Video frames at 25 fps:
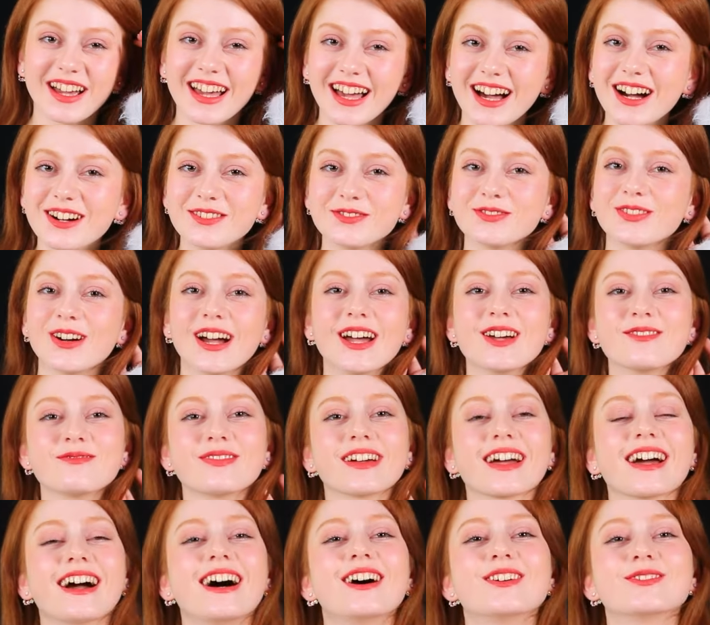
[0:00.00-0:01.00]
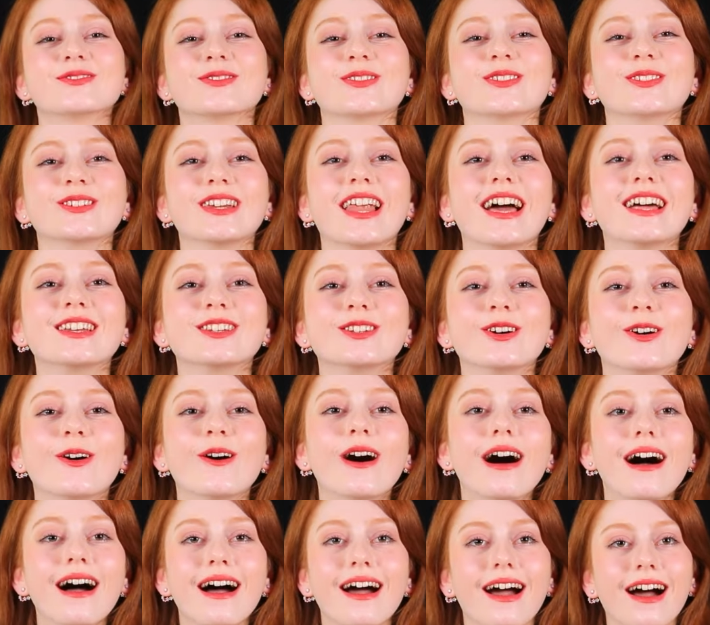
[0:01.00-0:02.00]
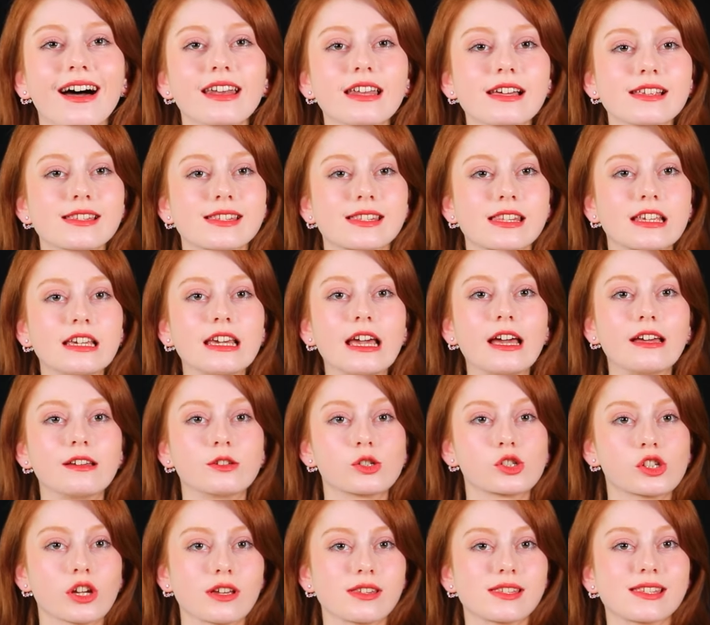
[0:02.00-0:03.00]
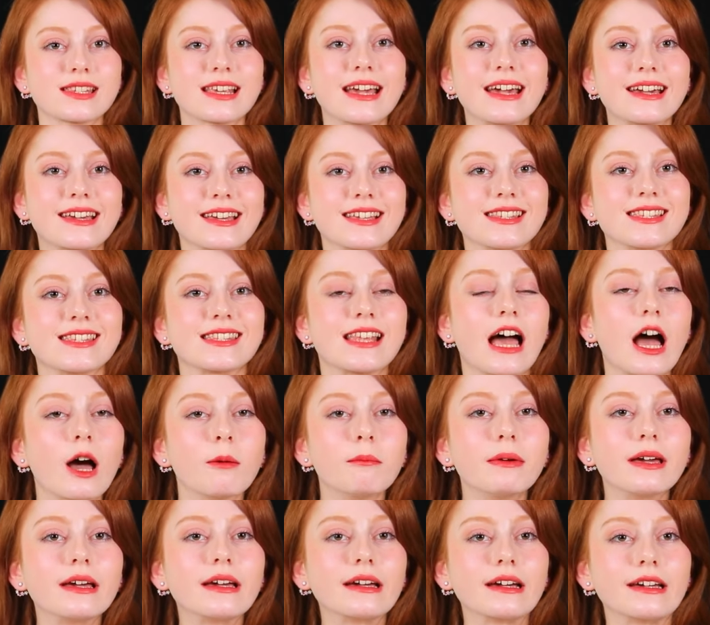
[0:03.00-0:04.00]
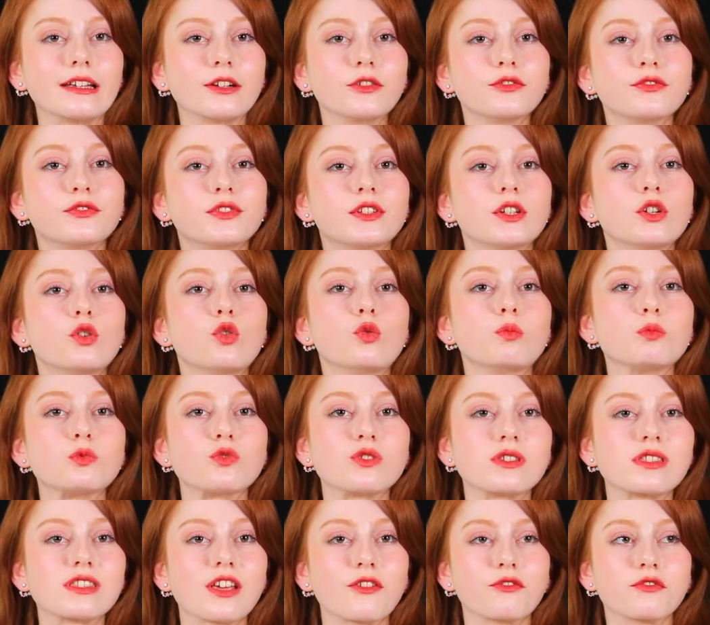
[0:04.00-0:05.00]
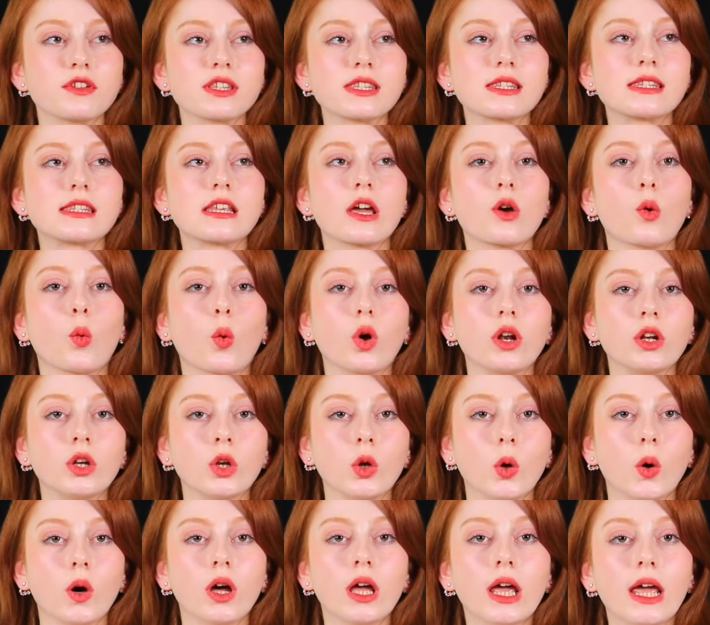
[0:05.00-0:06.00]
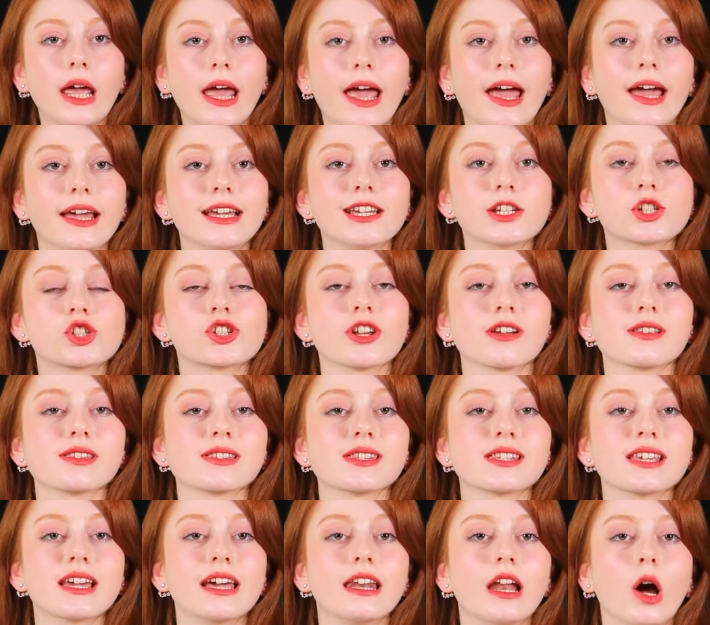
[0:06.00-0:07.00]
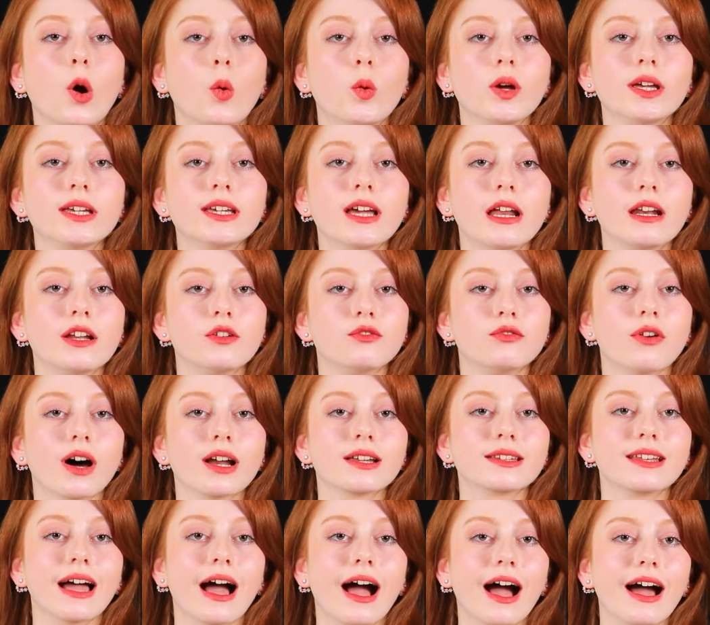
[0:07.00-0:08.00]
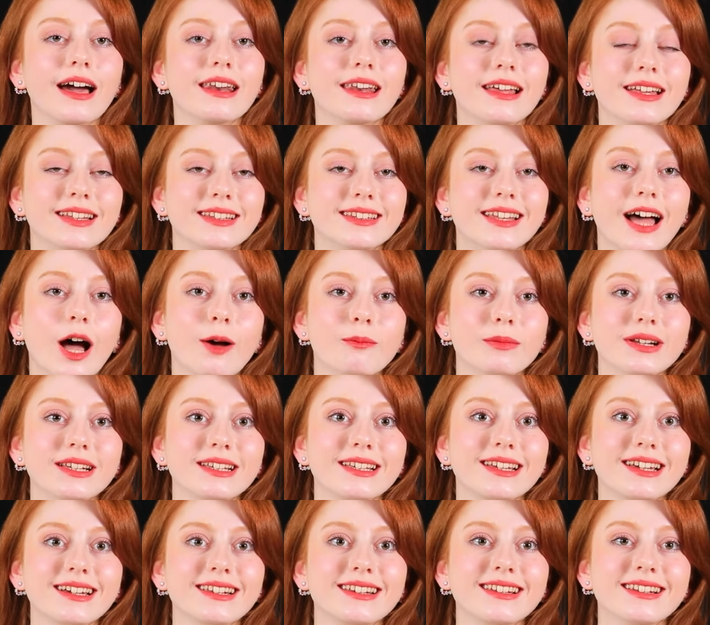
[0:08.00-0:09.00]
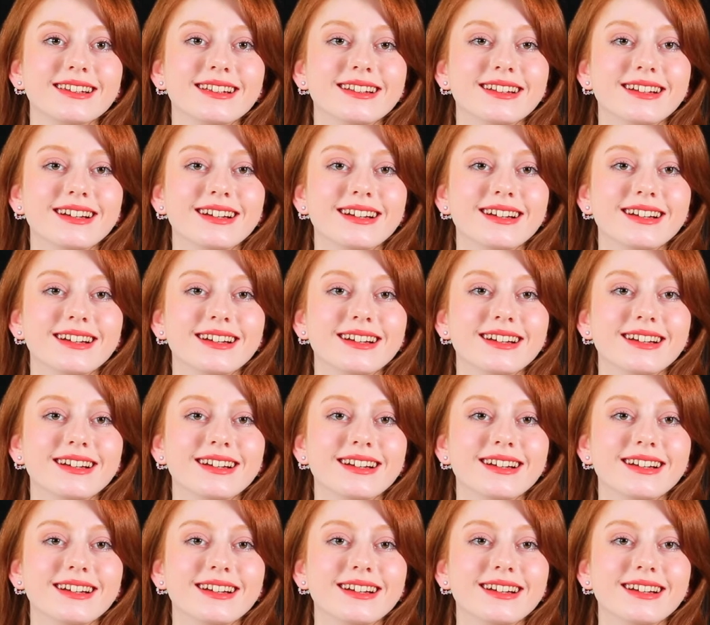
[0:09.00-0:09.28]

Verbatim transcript: بيخافوا ايه بيخافوا لانه خلص هي شخصيه كذابه عرفتي ومستفزه وانه هي الشخصيه القويه اللي فارضه حالها قدام الكل